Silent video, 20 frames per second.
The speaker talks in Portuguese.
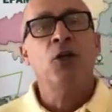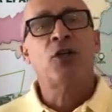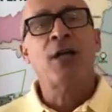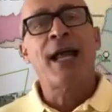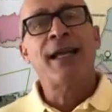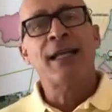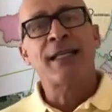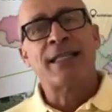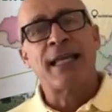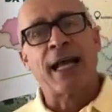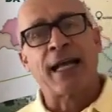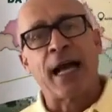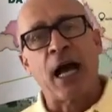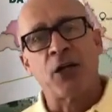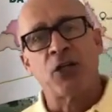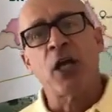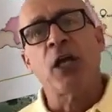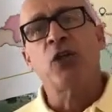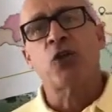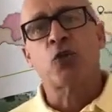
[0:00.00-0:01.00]
Já na
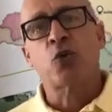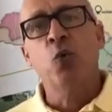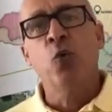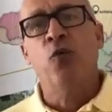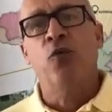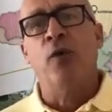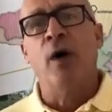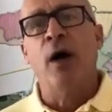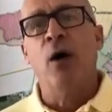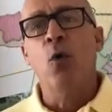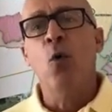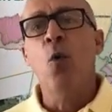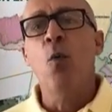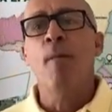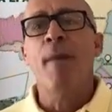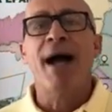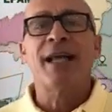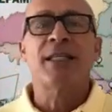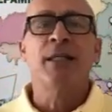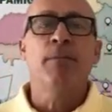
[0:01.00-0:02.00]
secagem em estufa, o
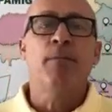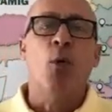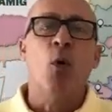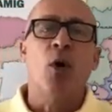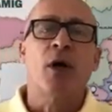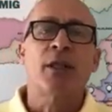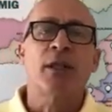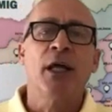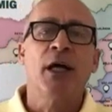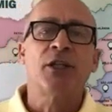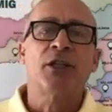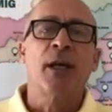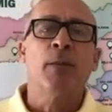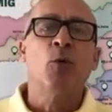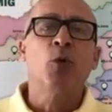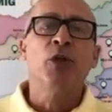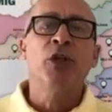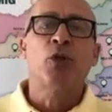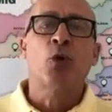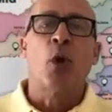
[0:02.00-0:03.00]
mais importante é
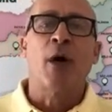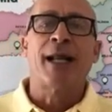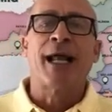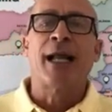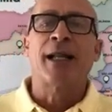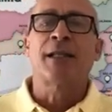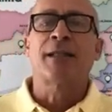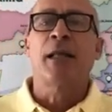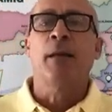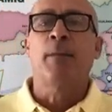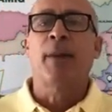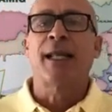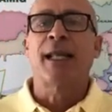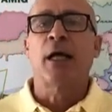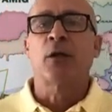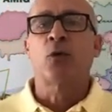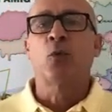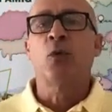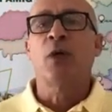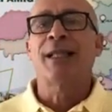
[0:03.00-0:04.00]
monitorar a
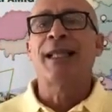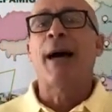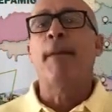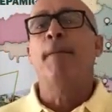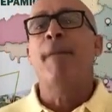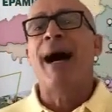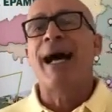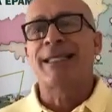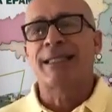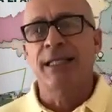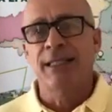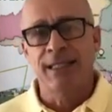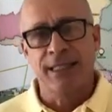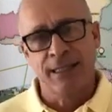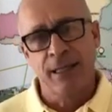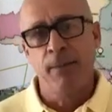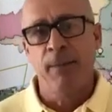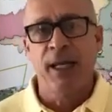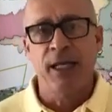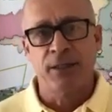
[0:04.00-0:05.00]
temperatura da massa de
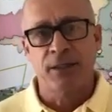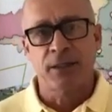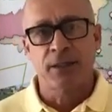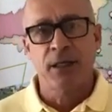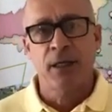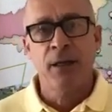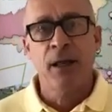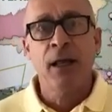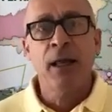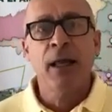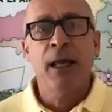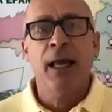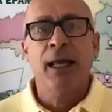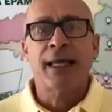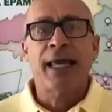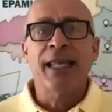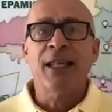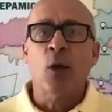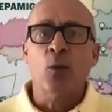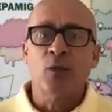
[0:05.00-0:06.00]
sementes,
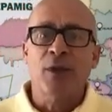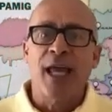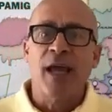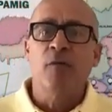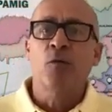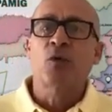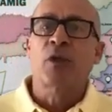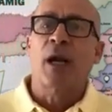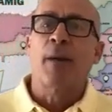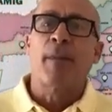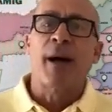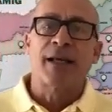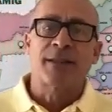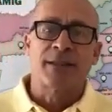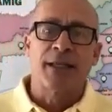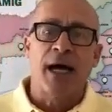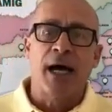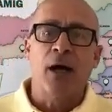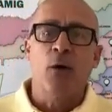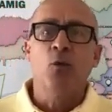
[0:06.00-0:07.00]
que não deve
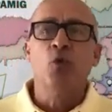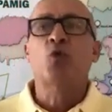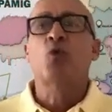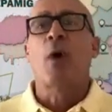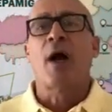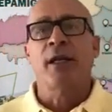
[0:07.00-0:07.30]
ultrapassar os